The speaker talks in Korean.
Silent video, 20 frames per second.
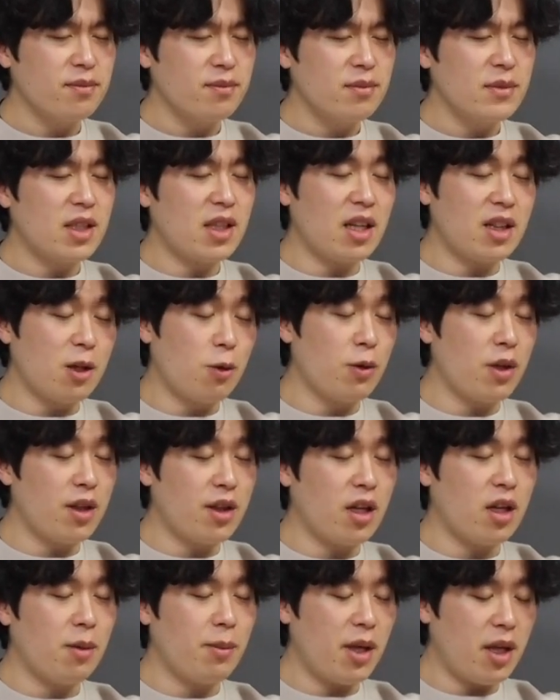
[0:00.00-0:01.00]
다 듣고 난
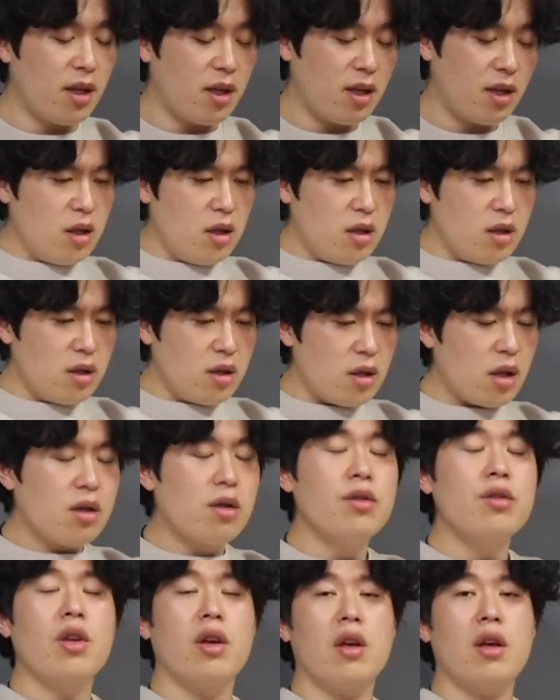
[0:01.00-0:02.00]
다음에 야
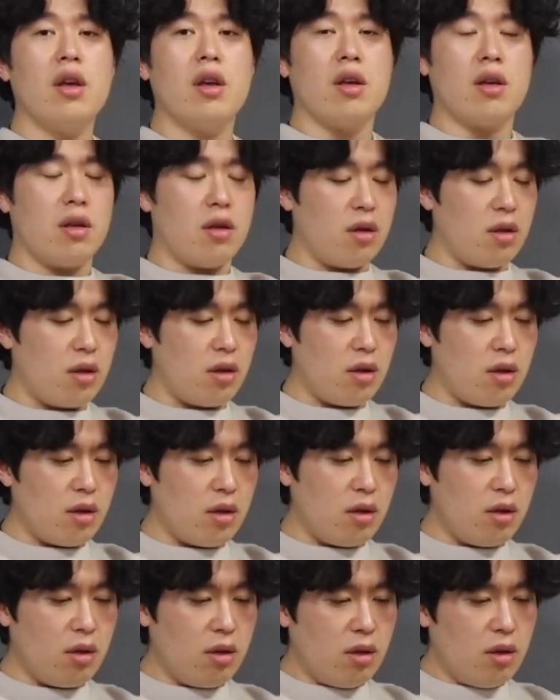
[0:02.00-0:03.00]
근데
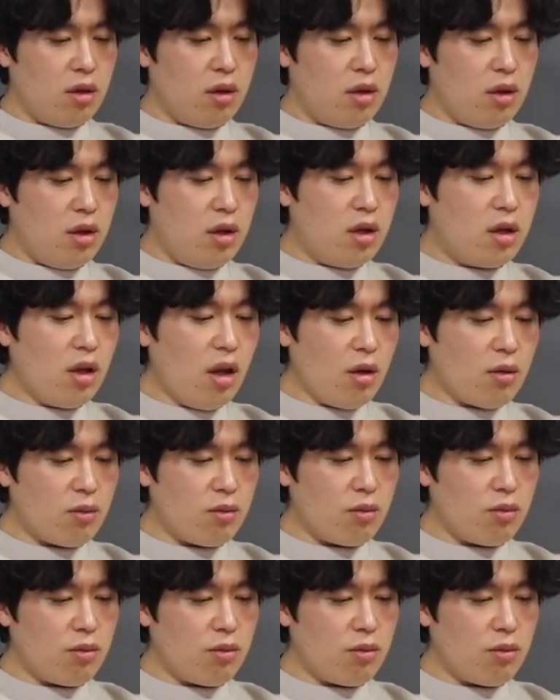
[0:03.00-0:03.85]
이게